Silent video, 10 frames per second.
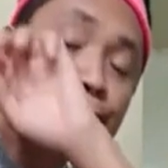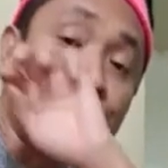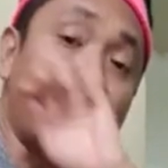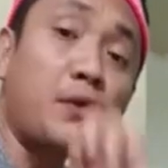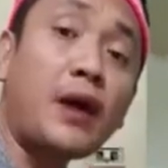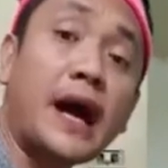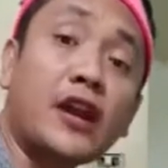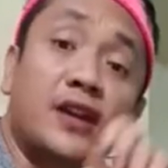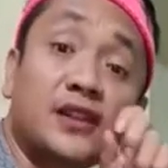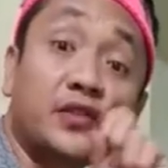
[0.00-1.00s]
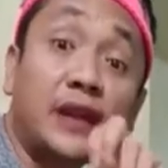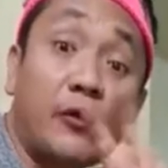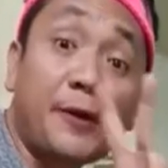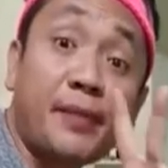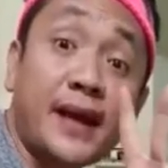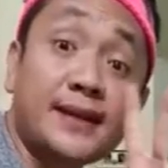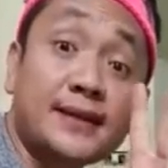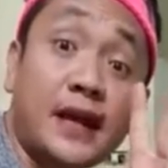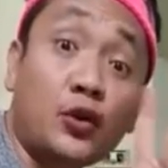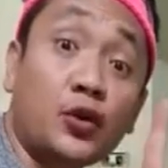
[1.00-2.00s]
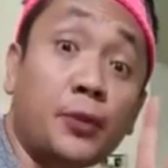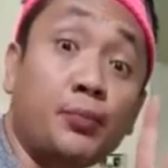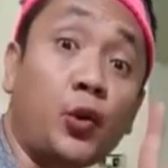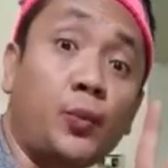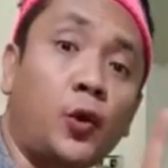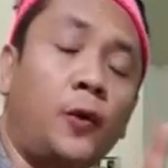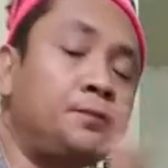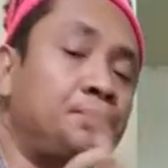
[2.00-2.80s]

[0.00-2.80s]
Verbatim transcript: ngayong araw na to, dalawang beses na akong nagpupo.